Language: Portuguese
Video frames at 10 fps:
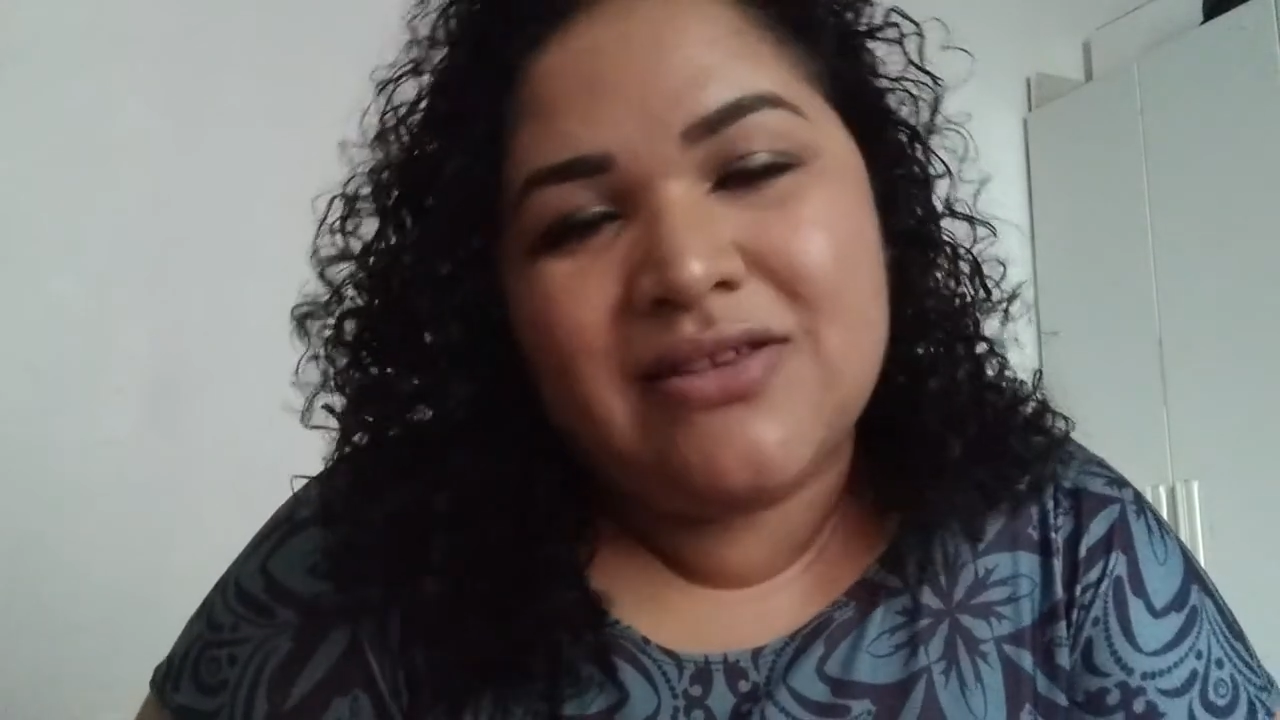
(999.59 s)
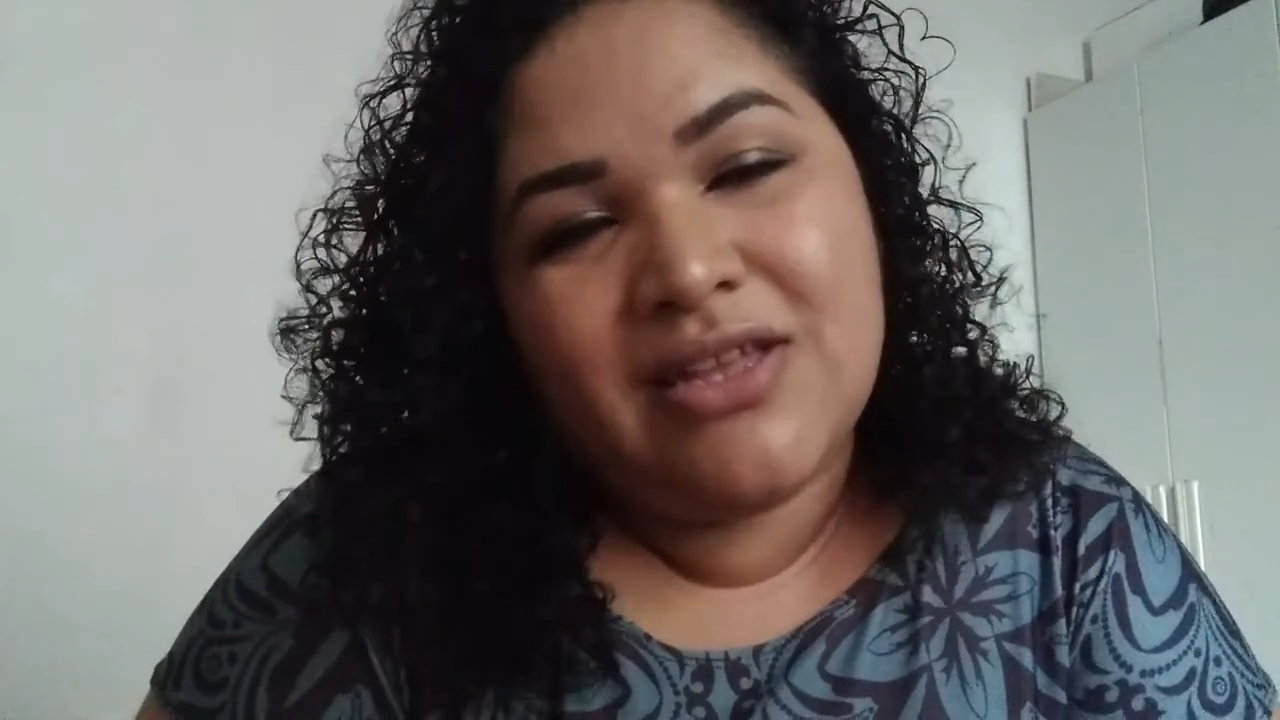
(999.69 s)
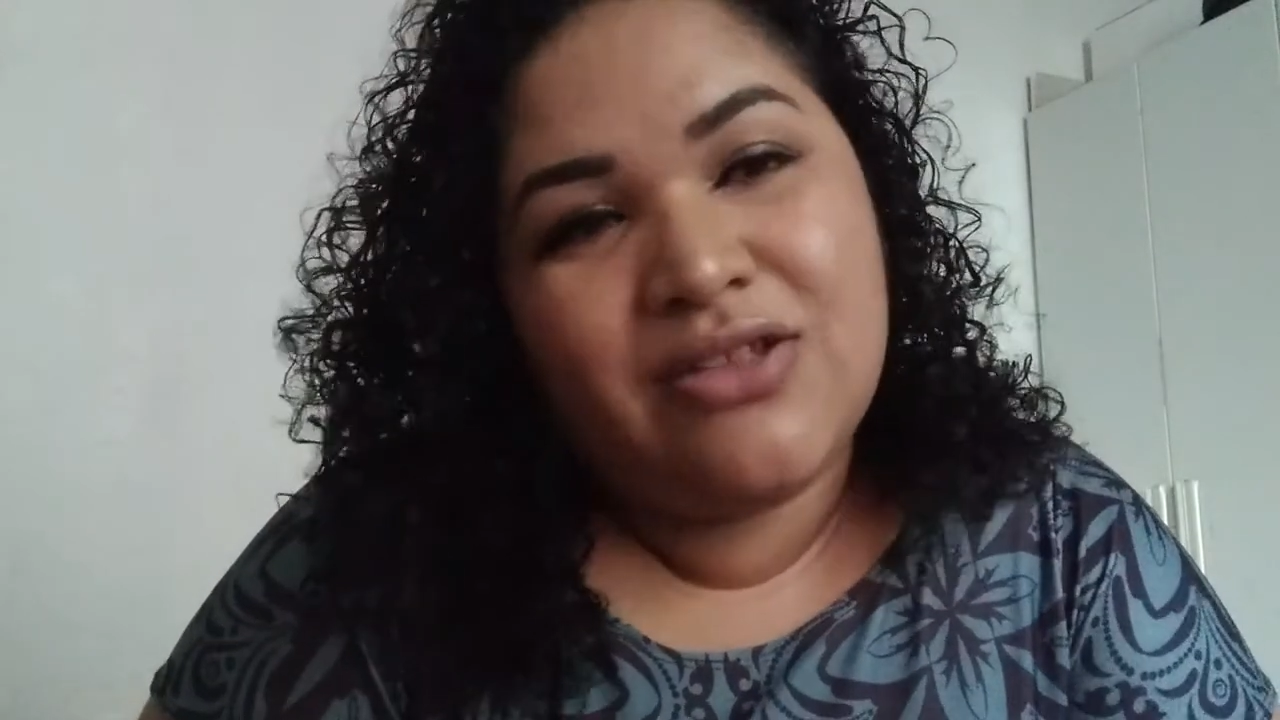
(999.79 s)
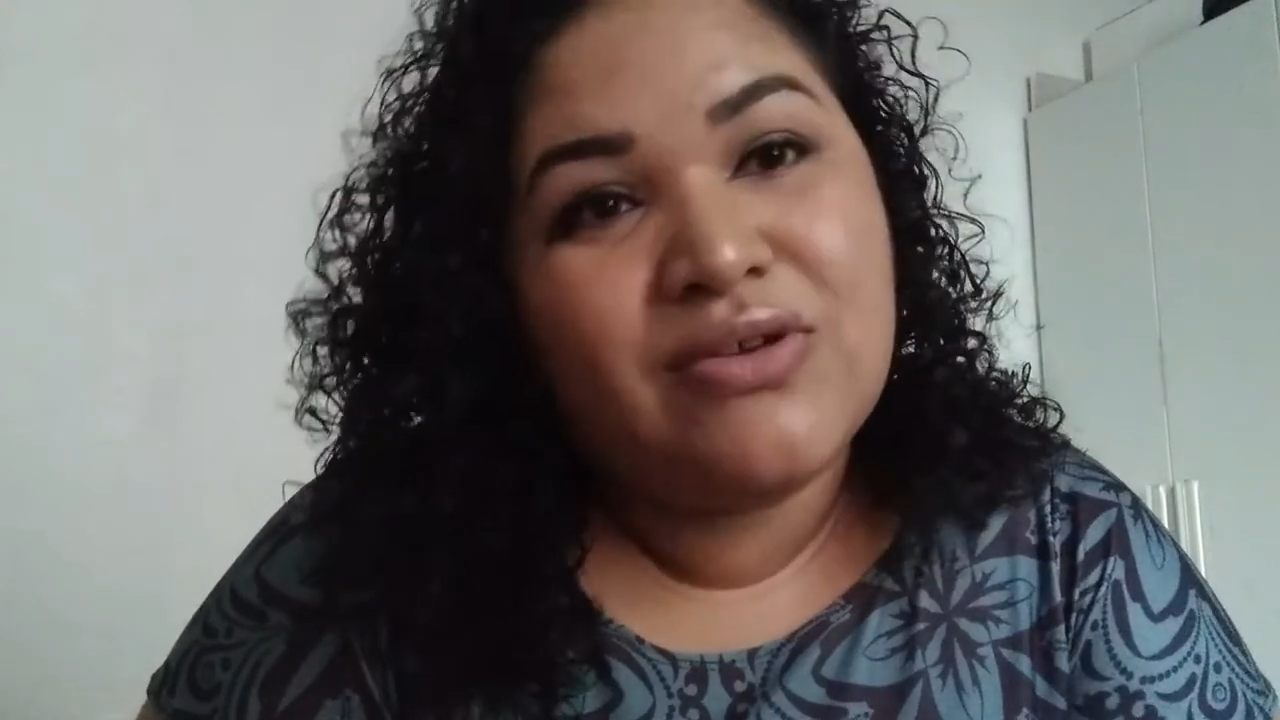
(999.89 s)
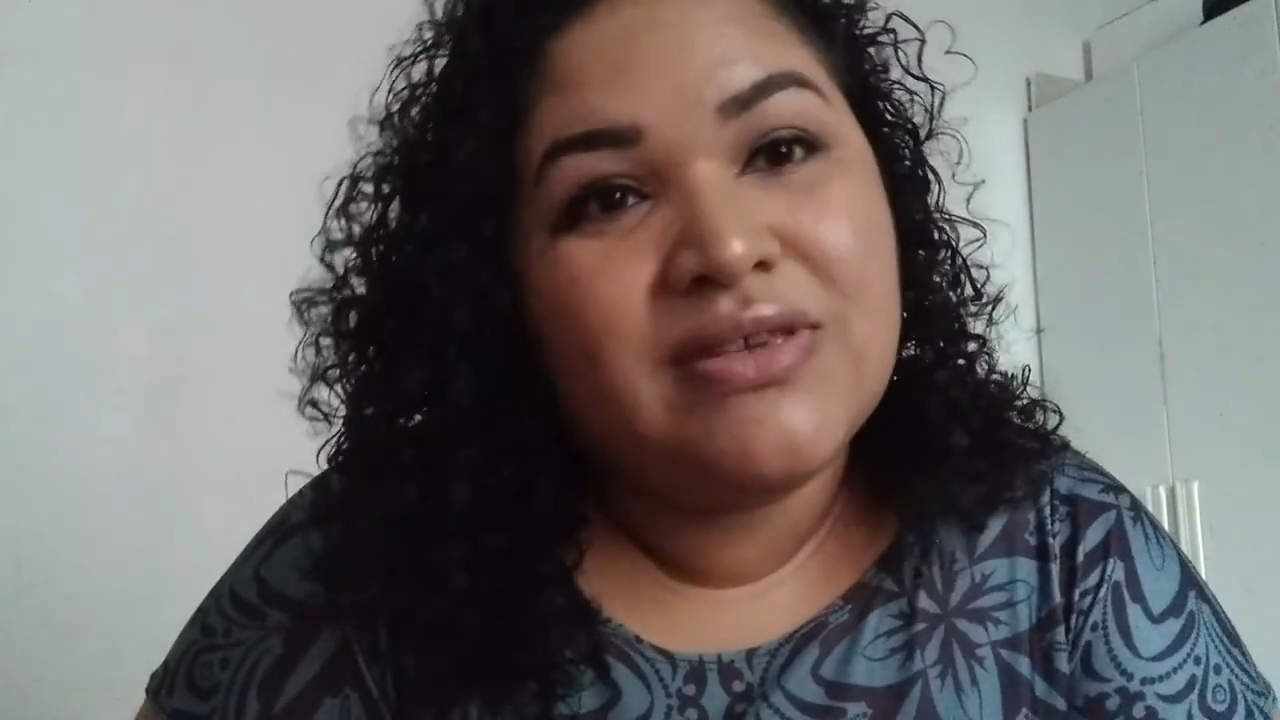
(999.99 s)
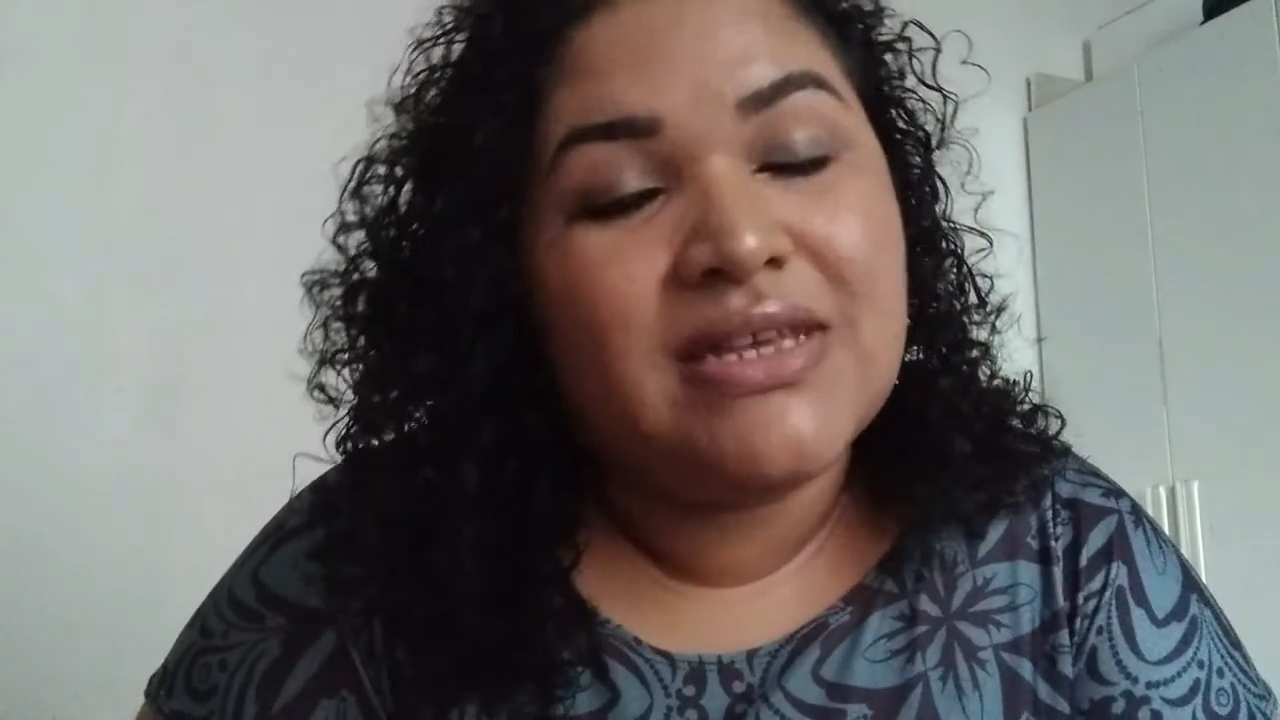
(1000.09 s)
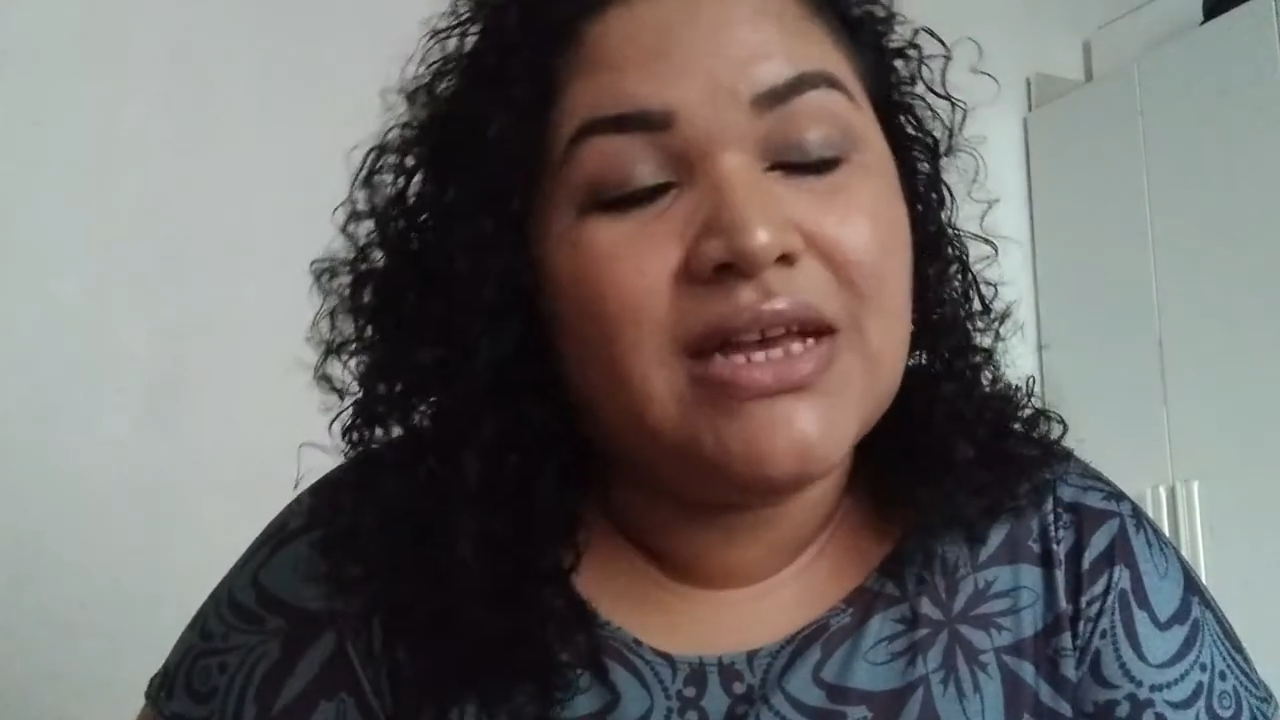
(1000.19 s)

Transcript: só tem dois